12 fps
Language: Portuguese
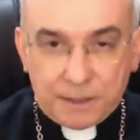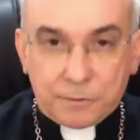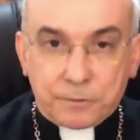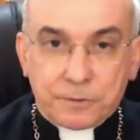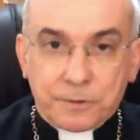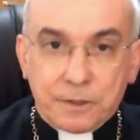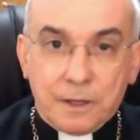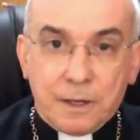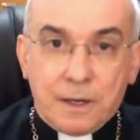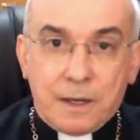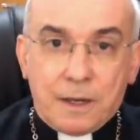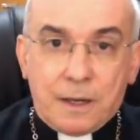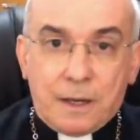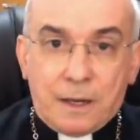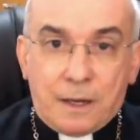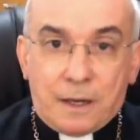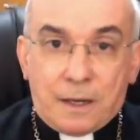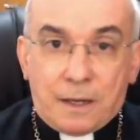Deus.
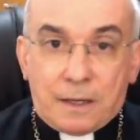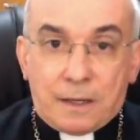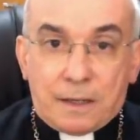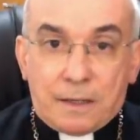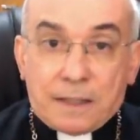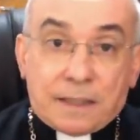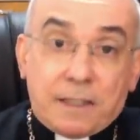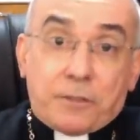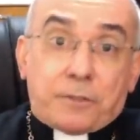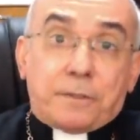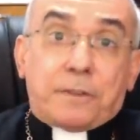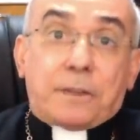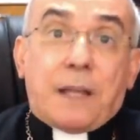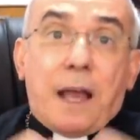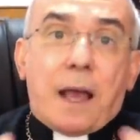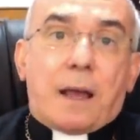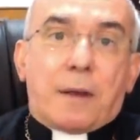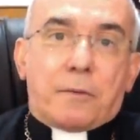E Cristo
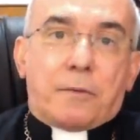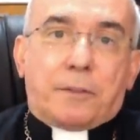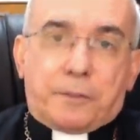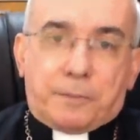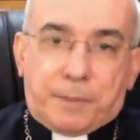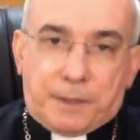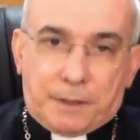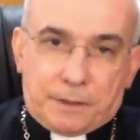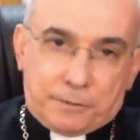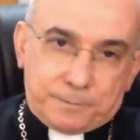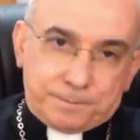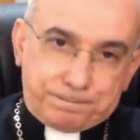dá o Espírito.